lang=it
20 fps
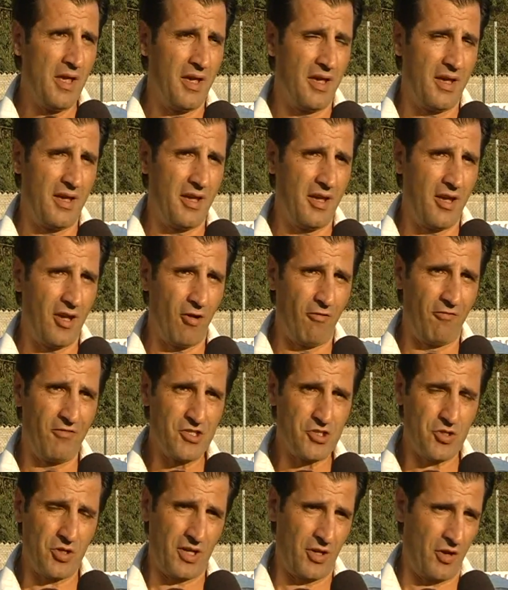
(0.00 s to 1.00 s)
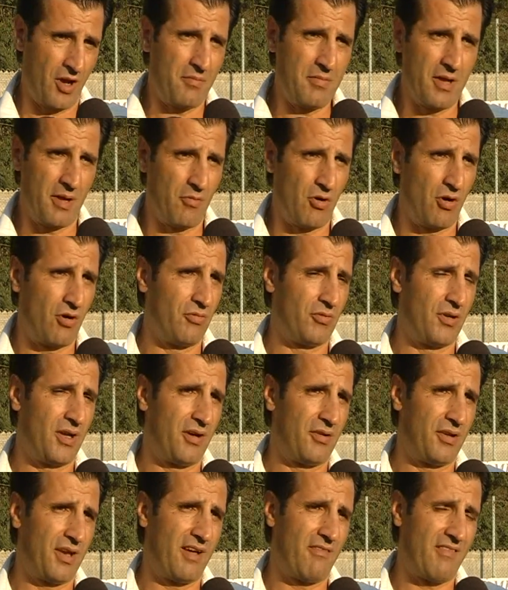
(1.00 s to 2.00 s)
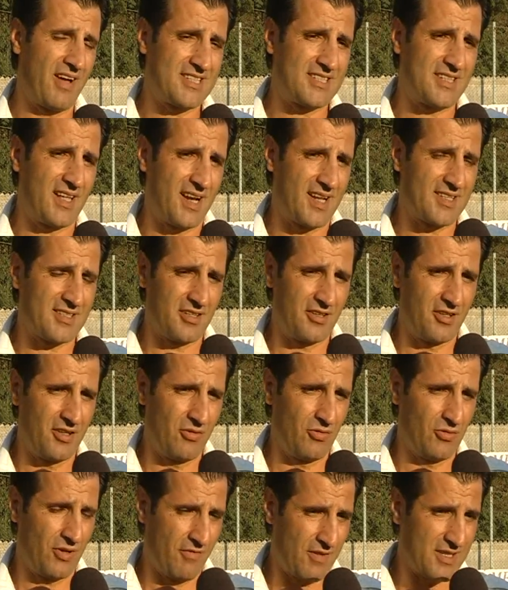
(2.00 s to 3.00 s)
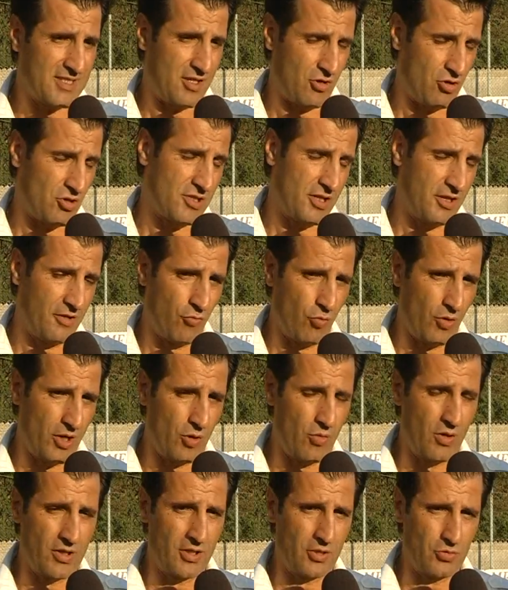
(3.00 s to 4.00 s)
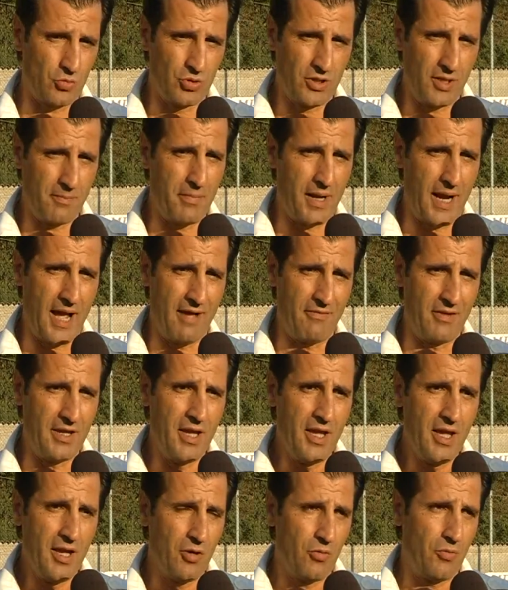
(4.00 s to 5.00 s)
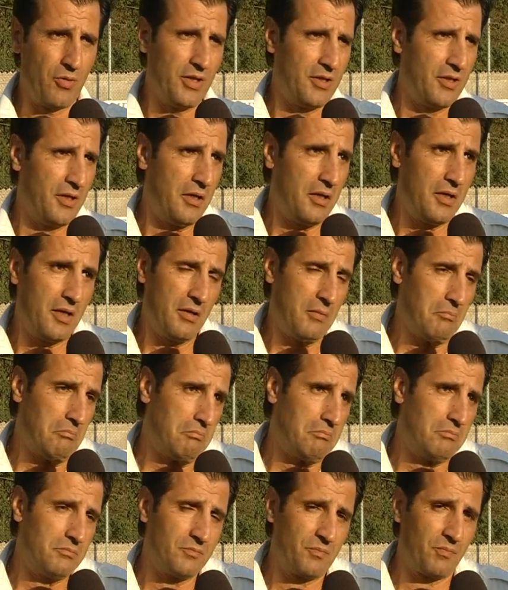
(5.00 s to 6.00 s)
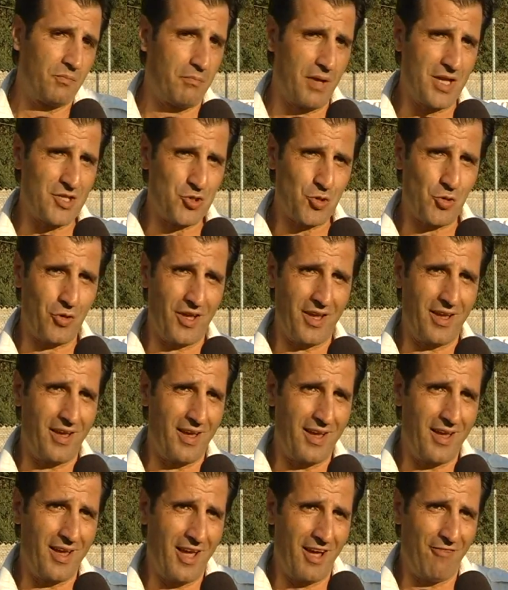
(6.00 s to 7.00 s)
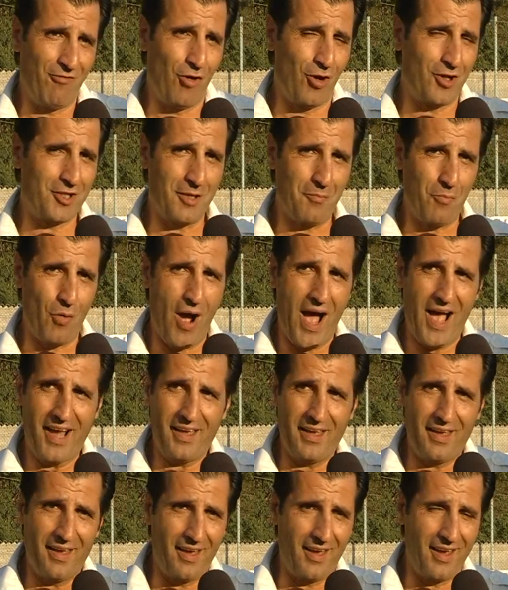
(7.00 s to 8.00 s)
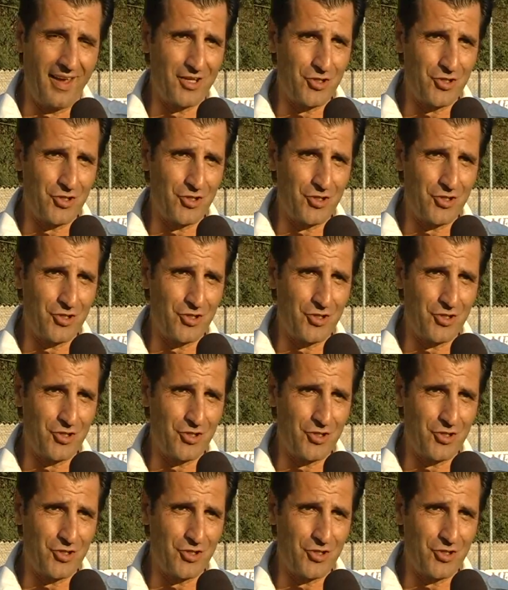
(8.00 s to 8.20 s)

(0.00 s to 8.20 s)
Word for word: eh, ho visto che noi abbiamo una, una vasta razza di, una vasta rossa di fuori quota, tutti bravi, quindi mh, mm, penso che a volte può anche